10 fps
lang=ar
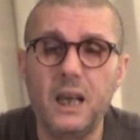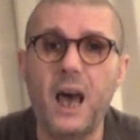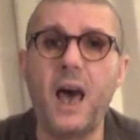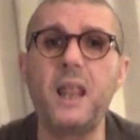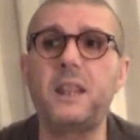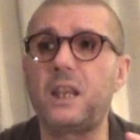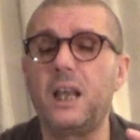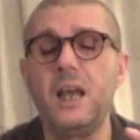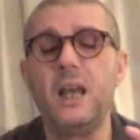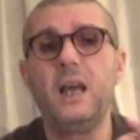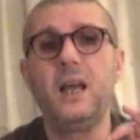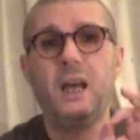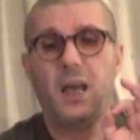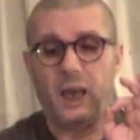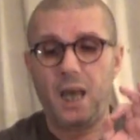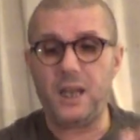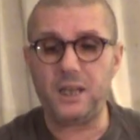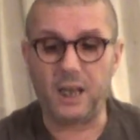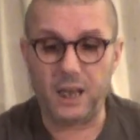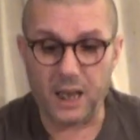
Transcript: هذا هذا